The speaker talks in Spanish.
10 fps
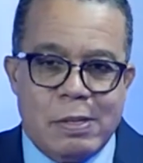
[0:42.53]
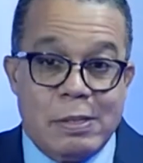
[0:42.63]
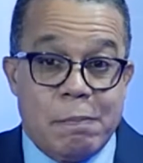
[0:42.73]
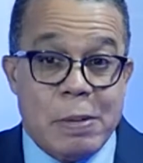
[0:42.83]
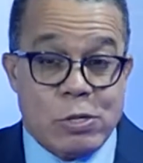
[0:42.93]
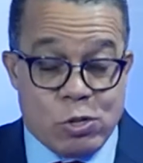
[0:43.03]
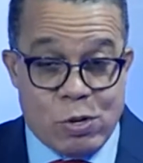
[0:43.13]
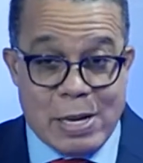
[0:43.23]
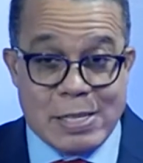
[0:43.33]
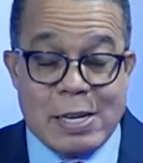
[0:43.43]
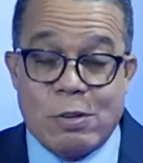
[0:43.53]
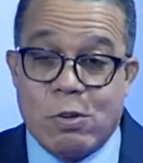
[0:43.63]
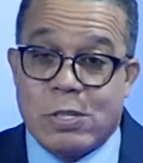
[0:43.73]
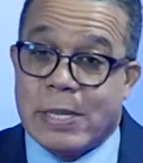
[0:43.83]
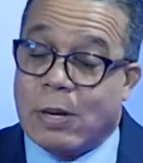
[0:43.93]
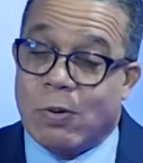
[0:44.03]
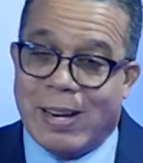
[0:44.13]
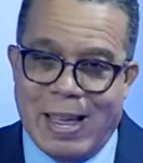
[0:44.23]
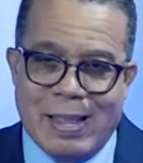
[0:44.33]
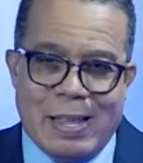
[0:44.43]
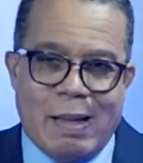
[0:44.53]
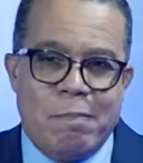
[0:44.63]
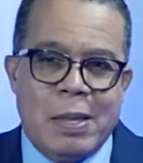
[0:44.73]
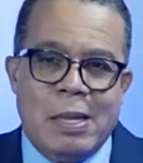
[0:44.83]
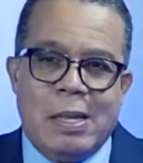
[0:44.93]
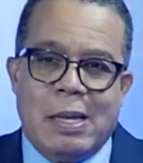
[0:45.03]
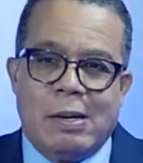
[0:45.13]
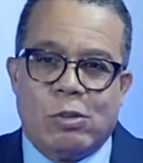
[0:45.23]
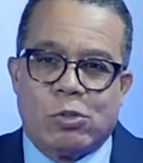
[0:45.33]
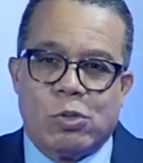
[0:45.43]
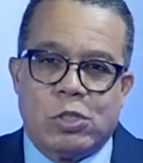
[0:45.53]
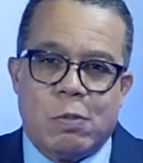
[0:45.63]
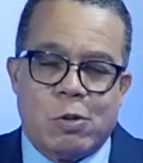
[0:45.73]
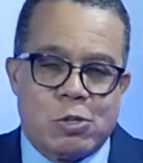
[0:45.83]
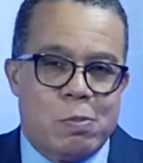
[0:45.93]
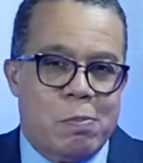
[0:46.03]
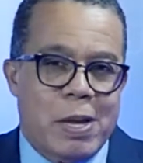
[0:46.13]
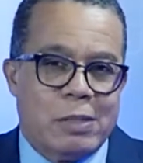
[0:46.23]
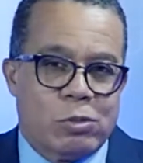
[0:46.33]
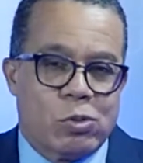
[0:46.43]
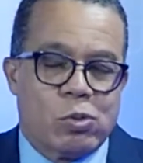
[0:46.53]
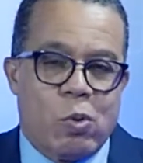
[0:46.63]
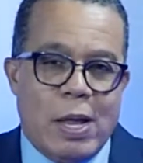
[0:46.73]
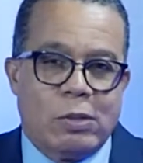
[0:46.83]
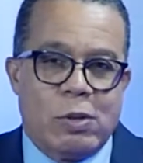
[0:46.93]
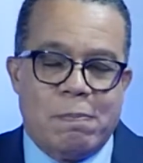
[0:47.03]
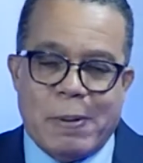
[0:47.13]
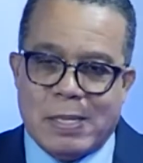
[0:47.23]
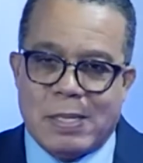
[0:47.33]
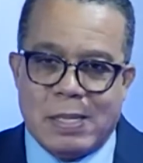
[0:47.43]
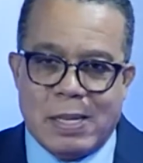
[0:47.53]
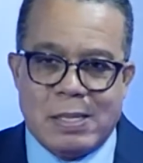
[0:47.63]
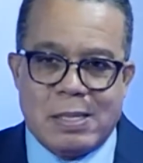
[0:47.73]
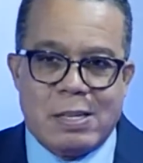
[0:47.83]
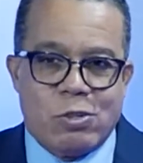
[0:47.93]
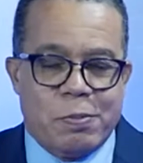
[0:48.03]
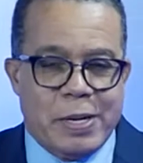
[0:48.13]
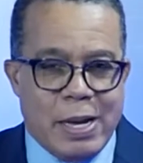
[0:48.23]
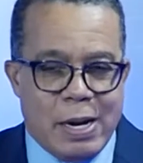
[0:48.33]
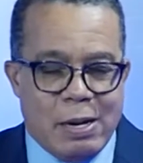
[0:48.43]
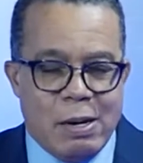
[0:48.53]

de personas que no hicieron nada en los últimos momentos cuando el presidente Jovenel